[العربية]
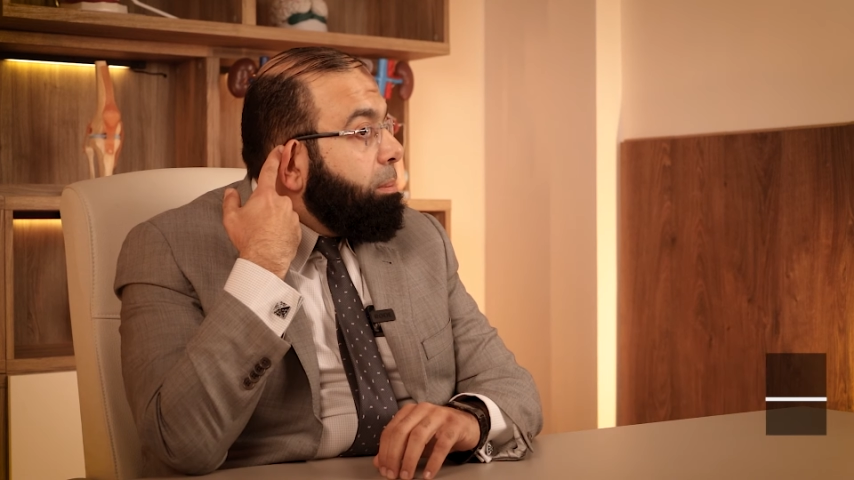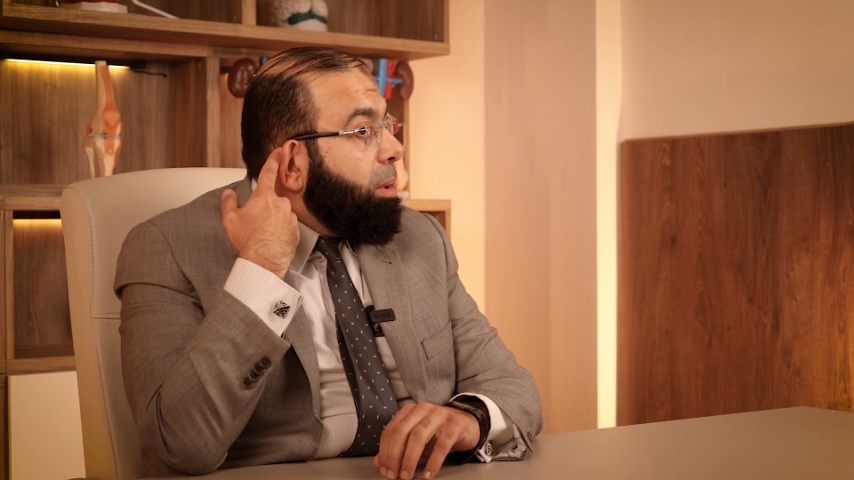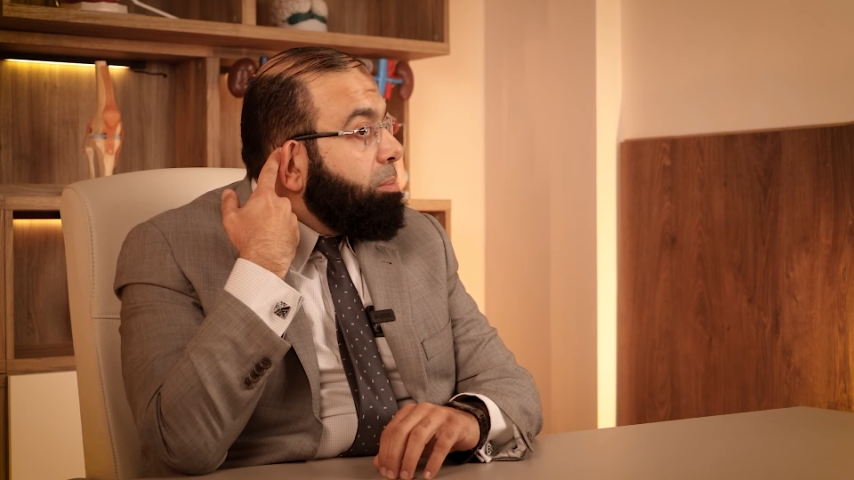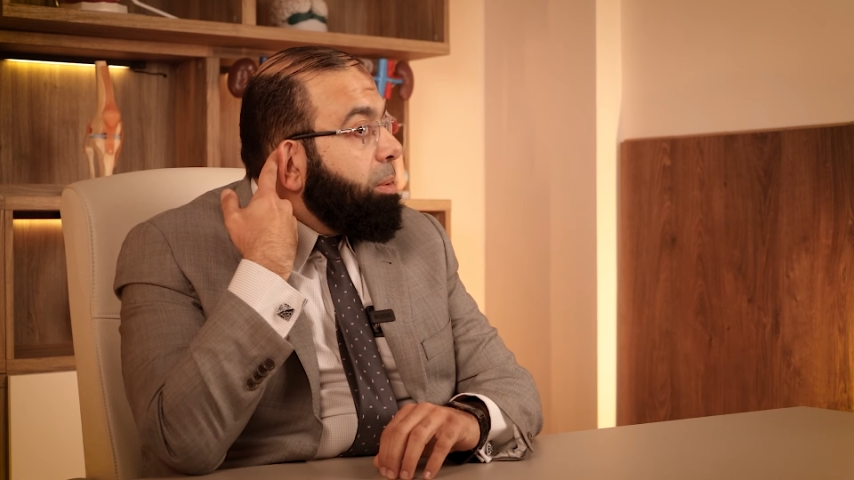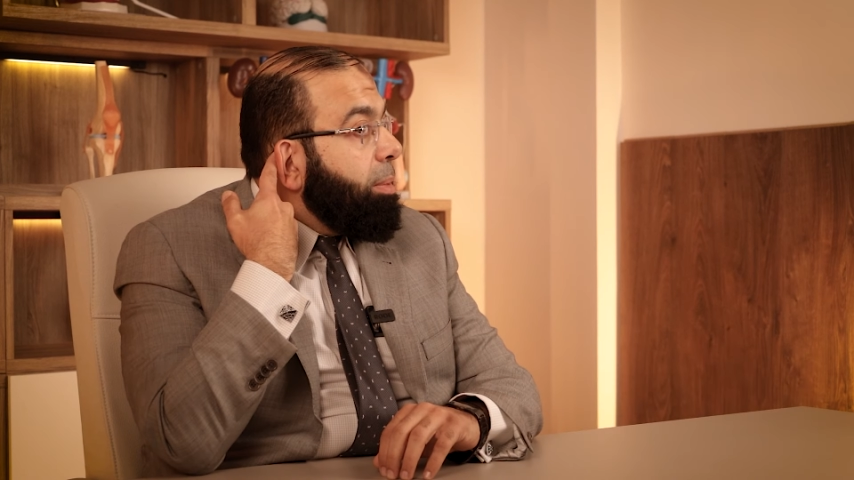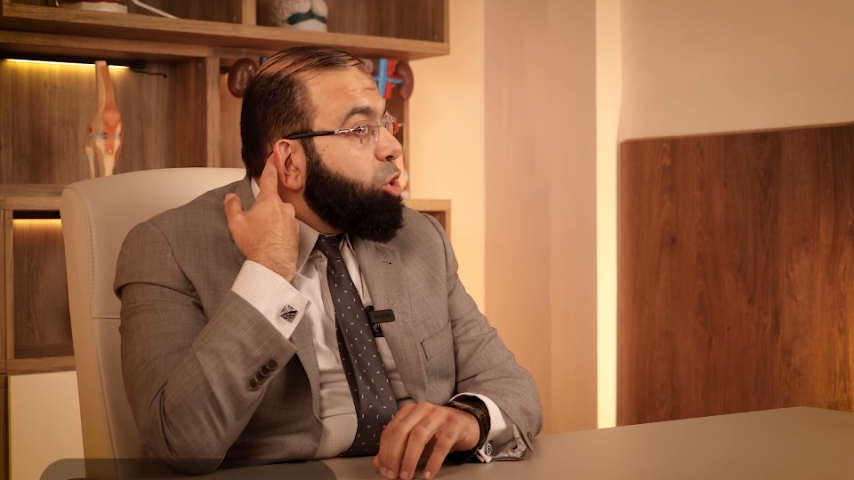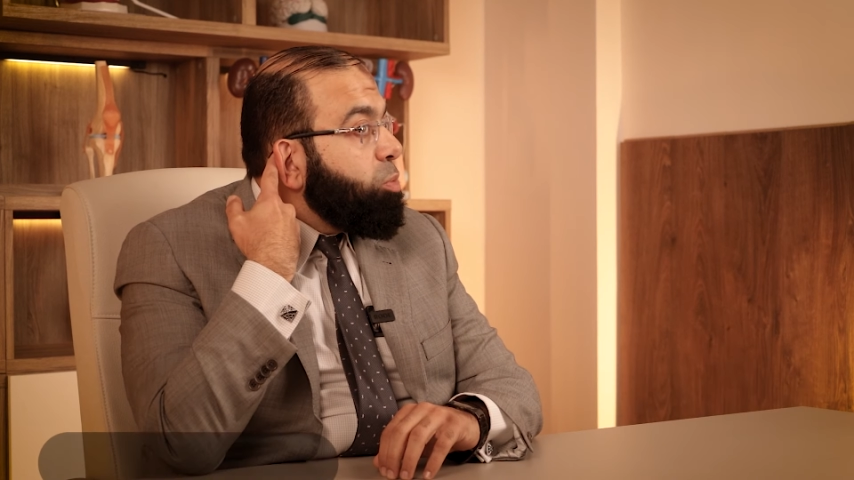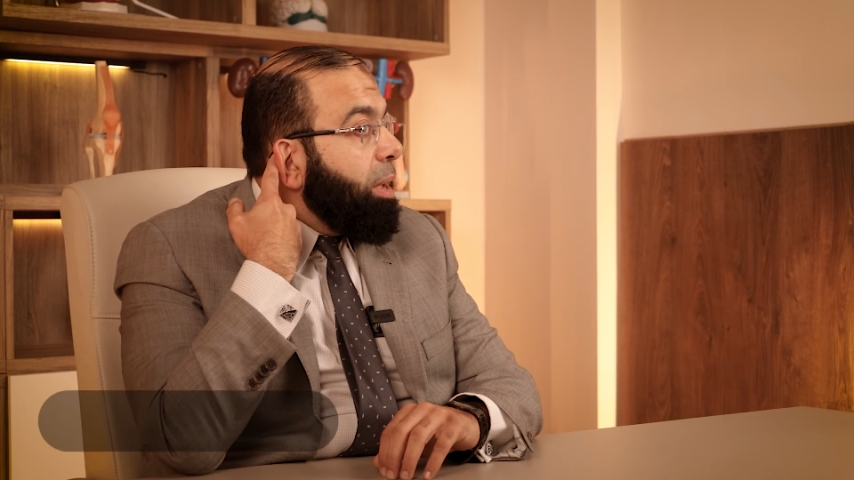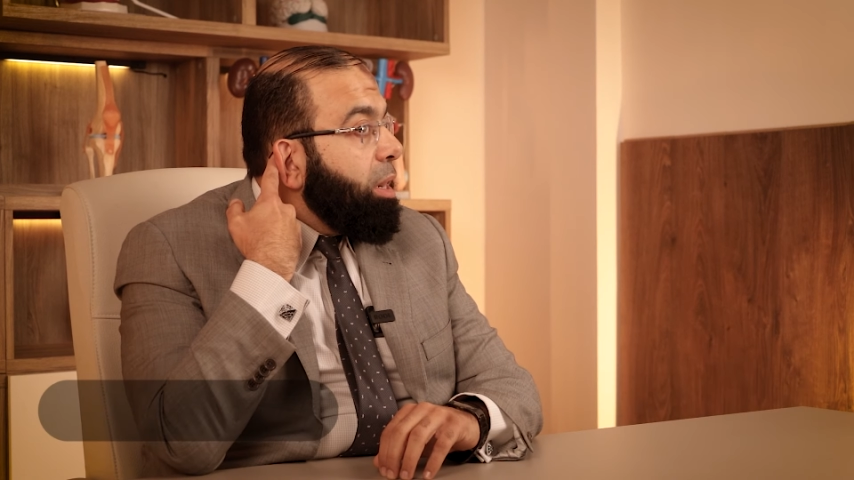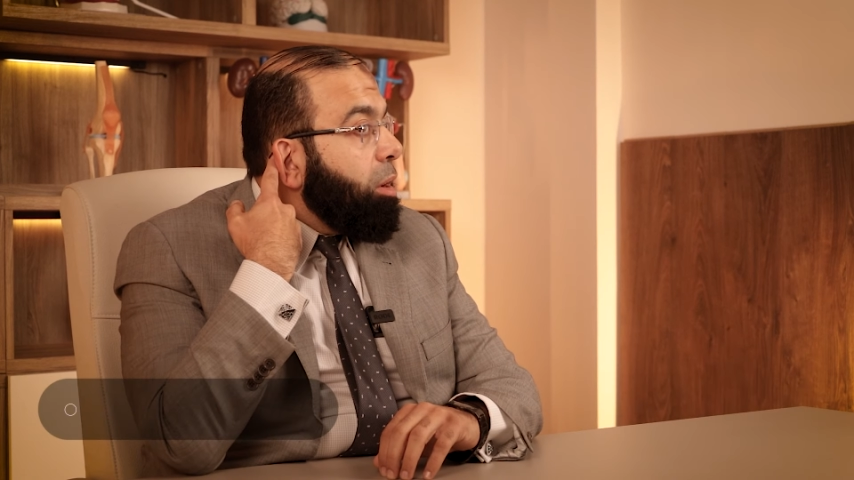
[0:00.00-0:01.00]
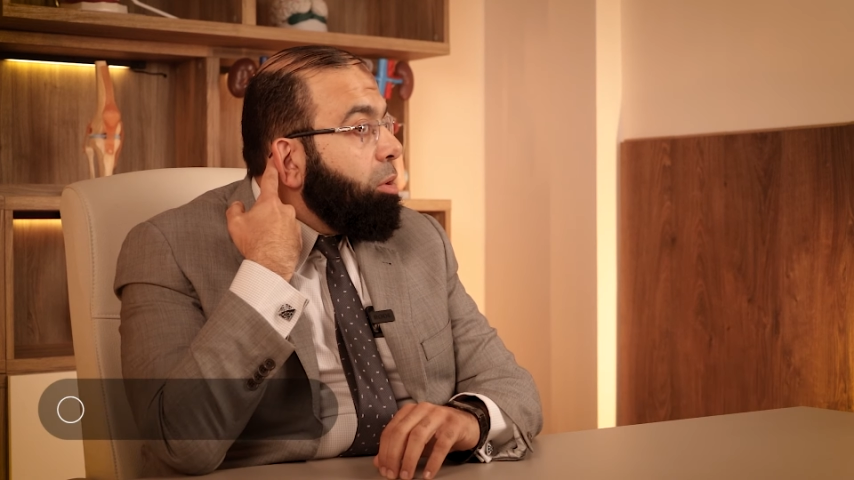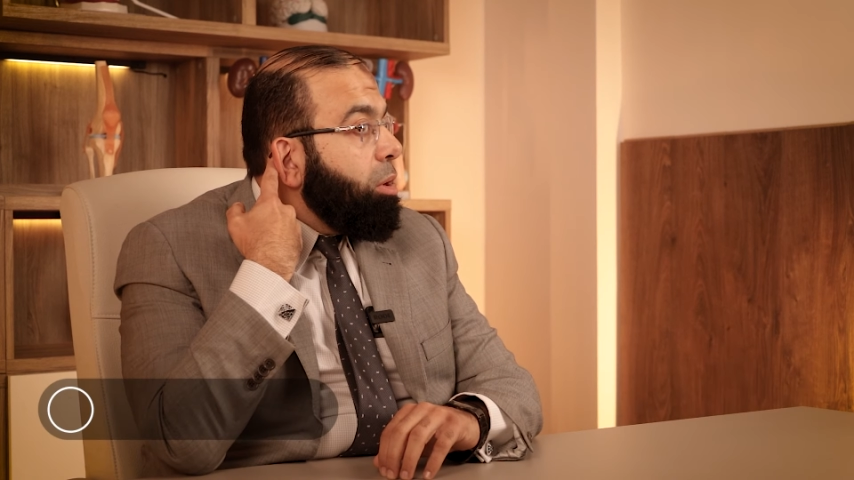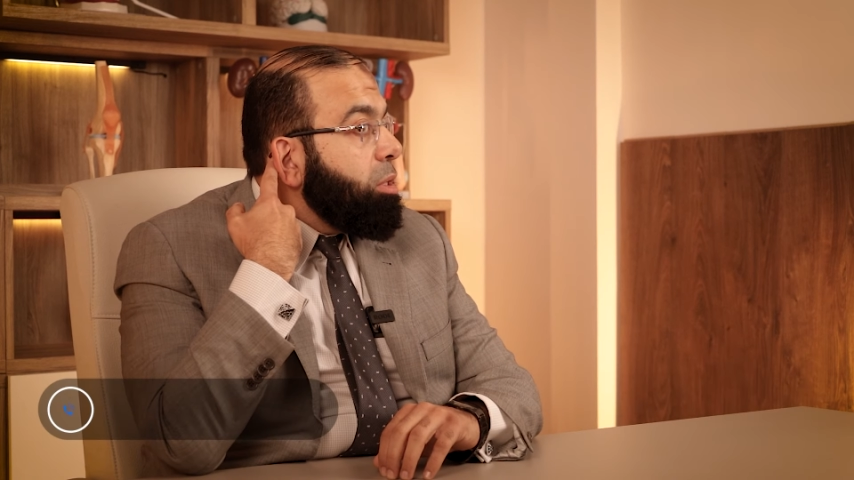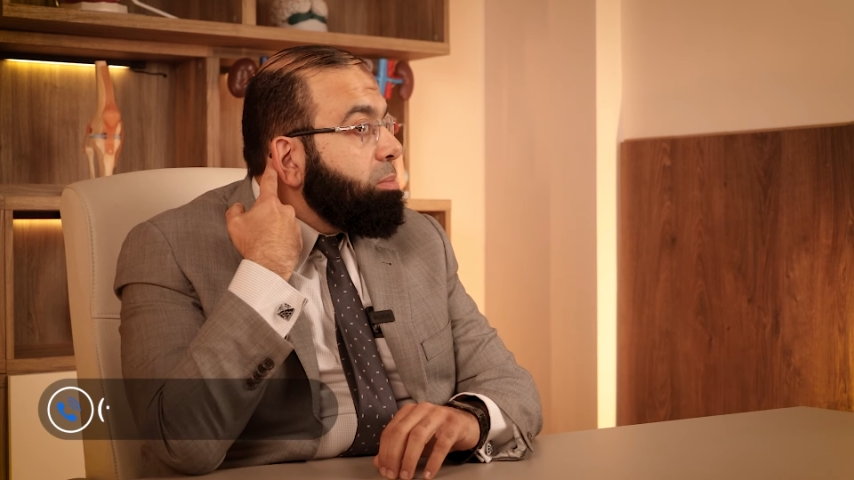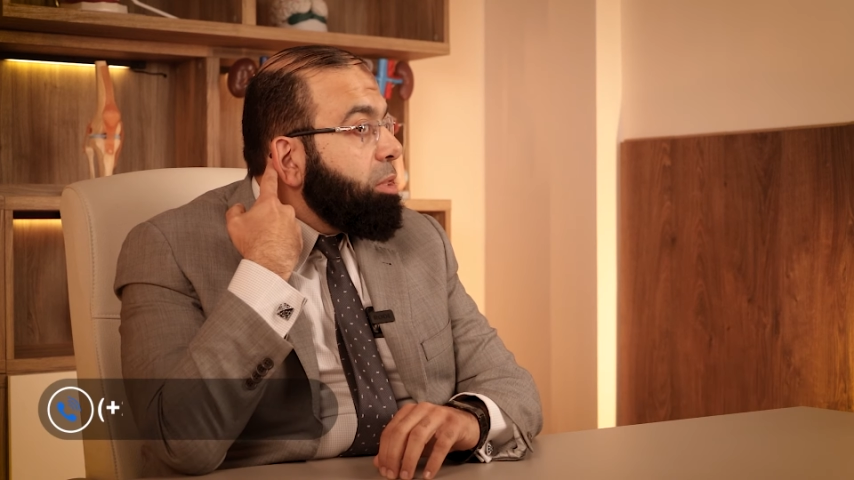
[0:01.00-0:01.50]
ما بتبقاش باينه
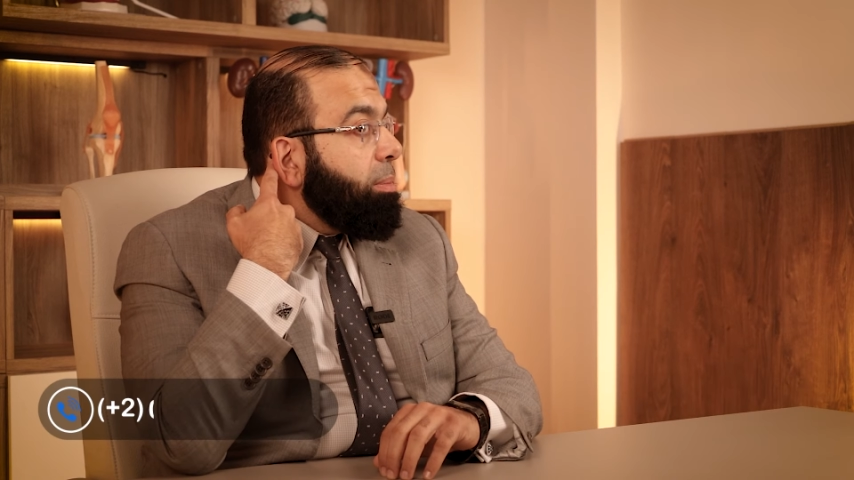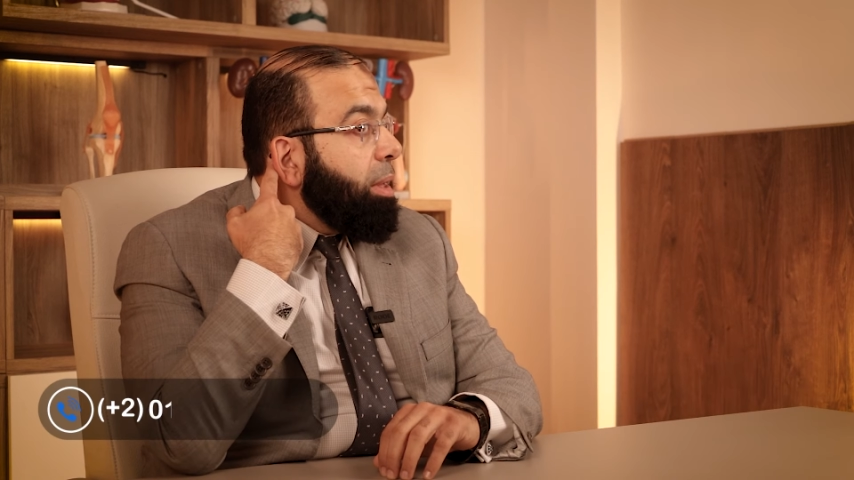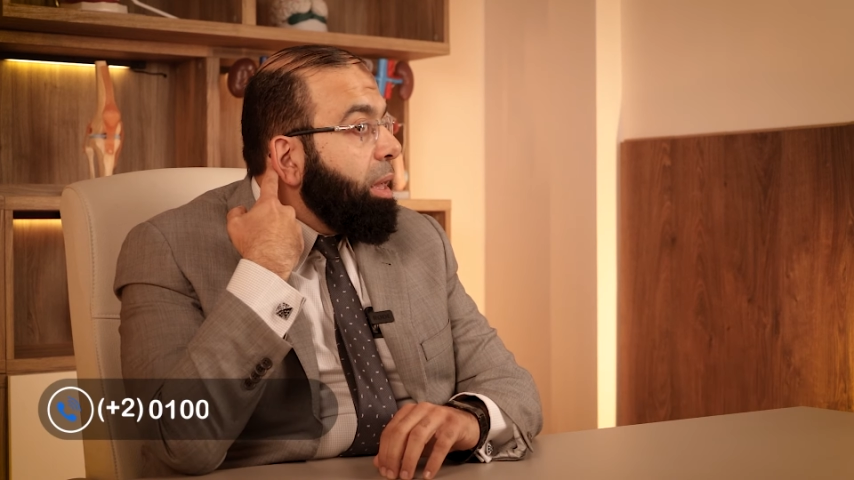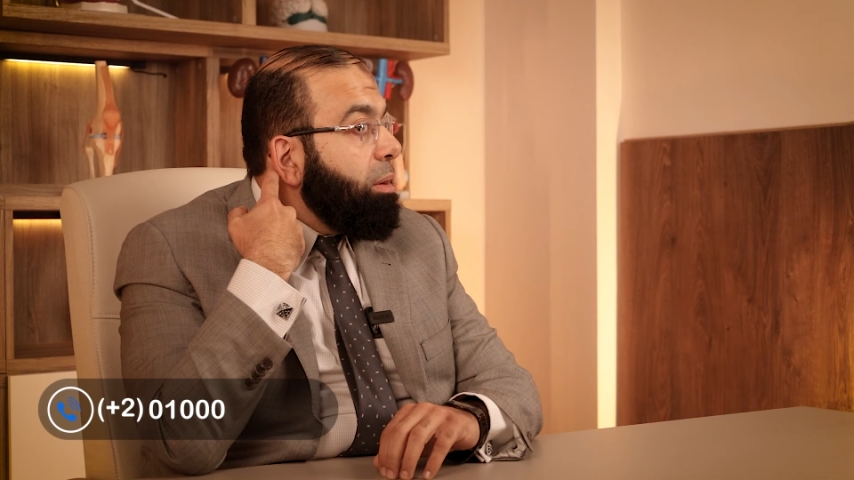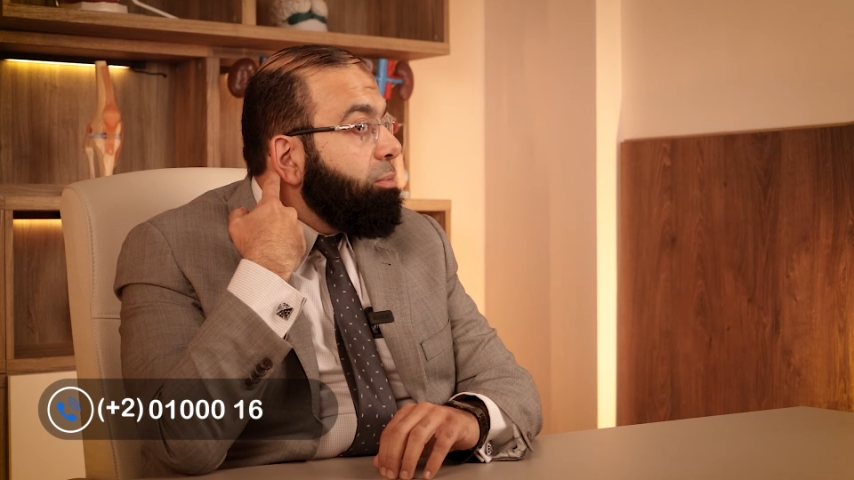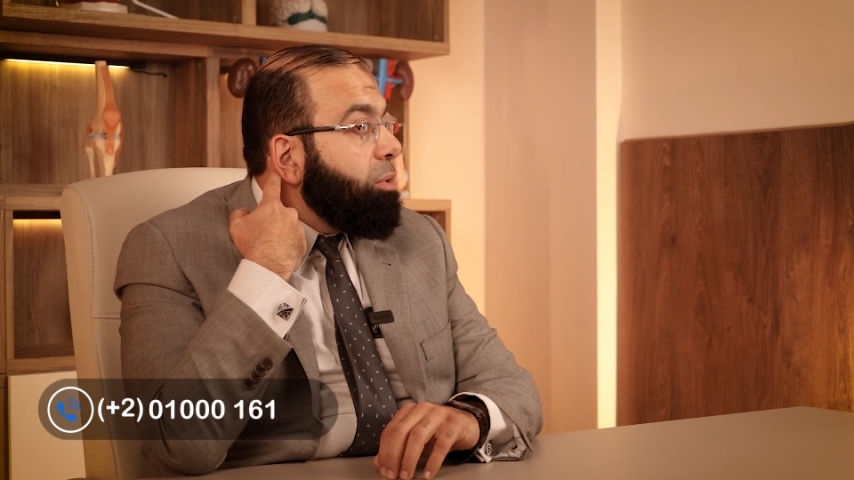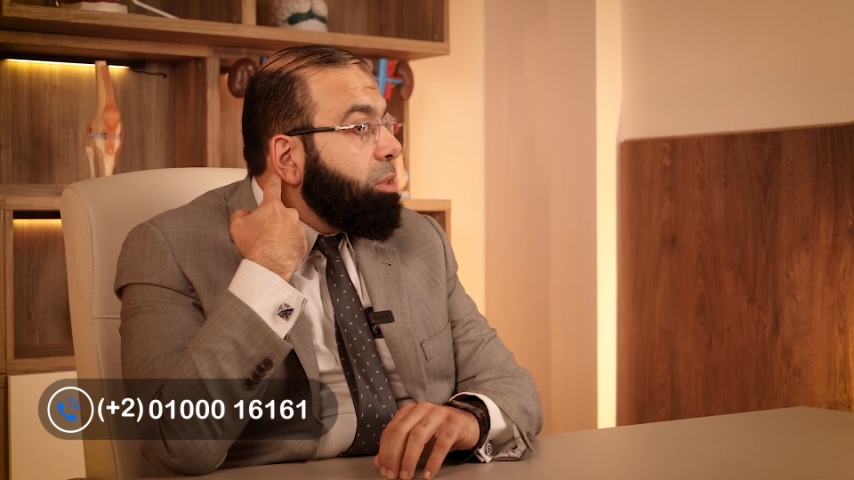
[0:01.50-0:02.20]
خالص بتبقى خلف